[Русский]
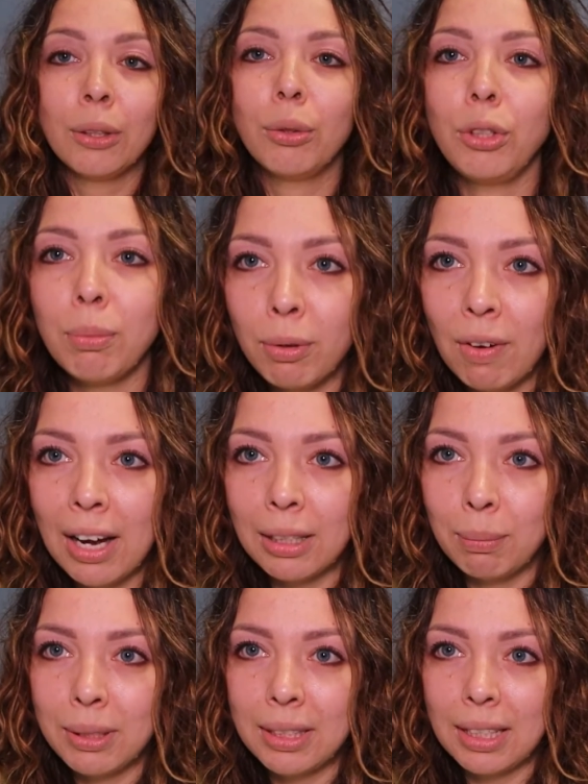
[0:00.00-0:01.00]
Но не
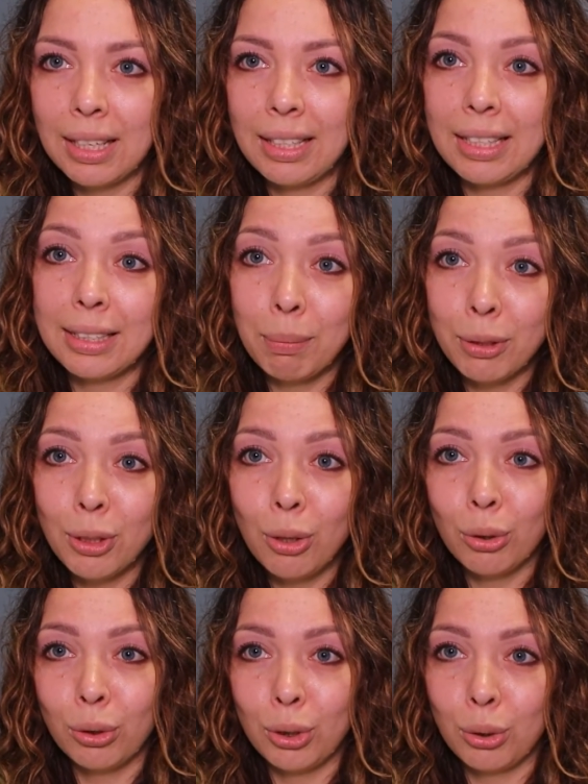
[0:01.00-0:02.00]
бывает быстрее. Есть
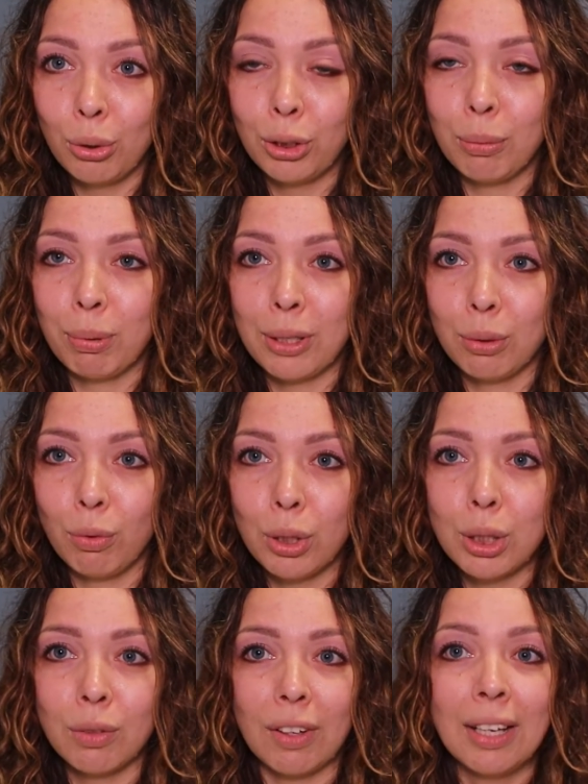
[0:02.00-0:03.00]
определенные сроки
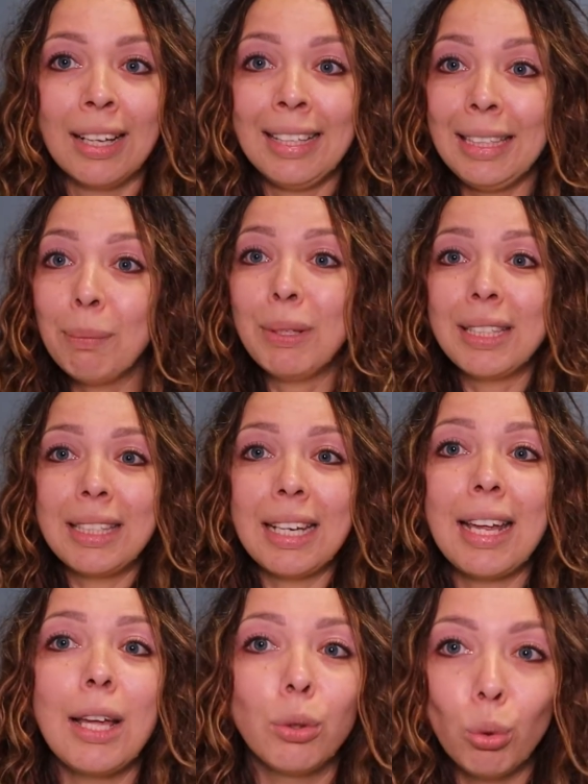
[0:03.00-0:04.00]
производства, и
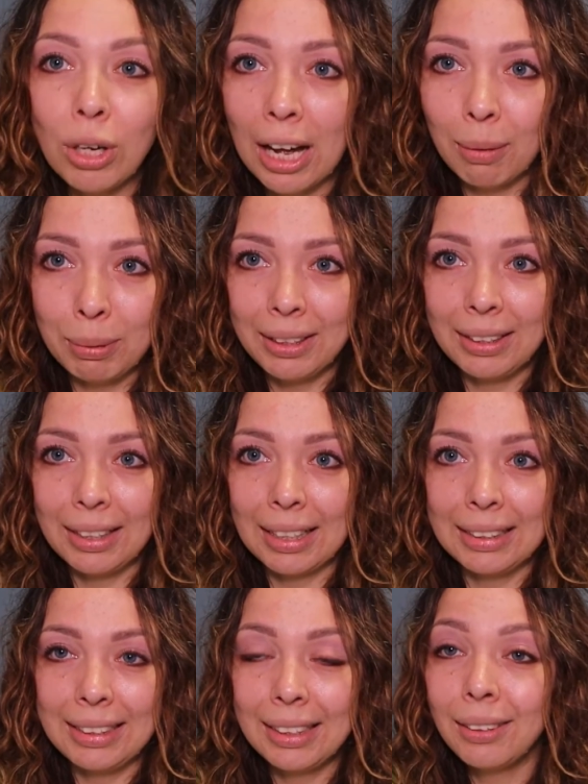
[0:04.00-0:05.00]
быстрее, ну как бы ты ни
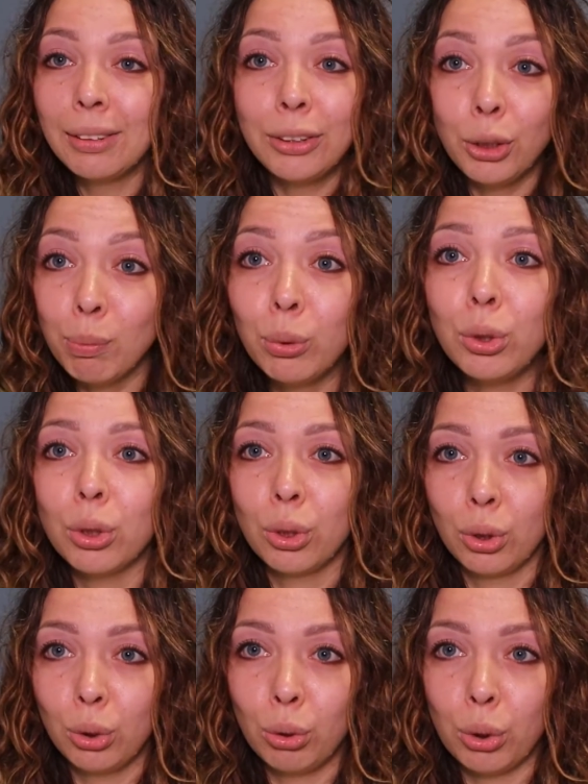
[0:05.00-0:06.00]
хотел, не будет
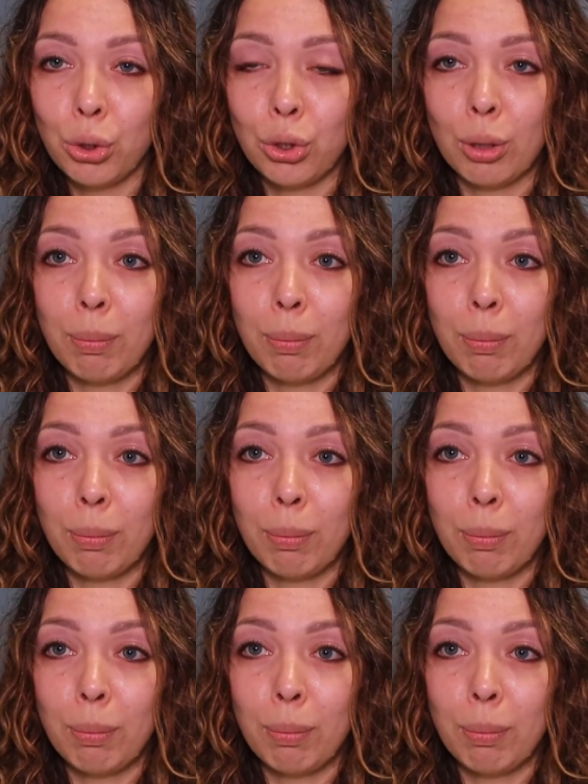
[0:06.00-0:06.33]
точно.